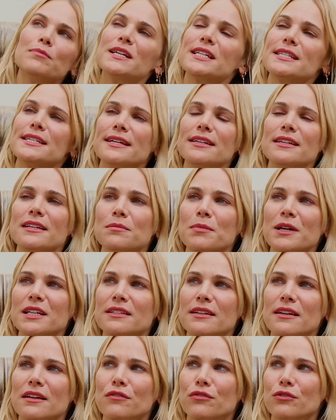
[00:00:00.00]
habe tatsächlich
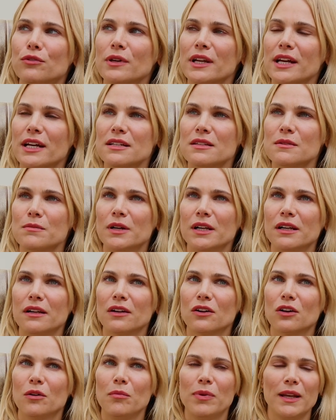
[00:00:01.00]
mein Telefon
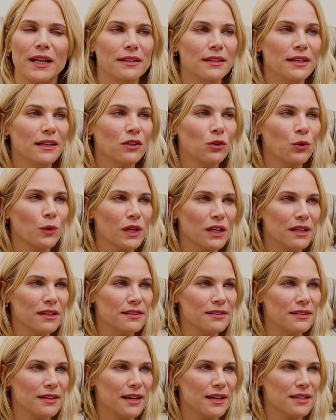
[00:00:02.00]
erstmal komplett
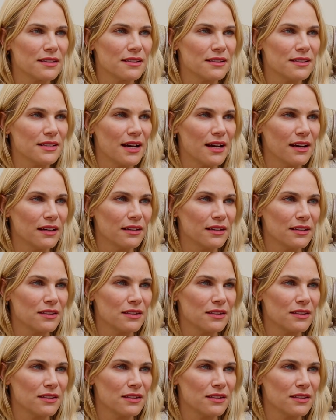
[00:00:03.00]
ignoriert, die ersten Tage.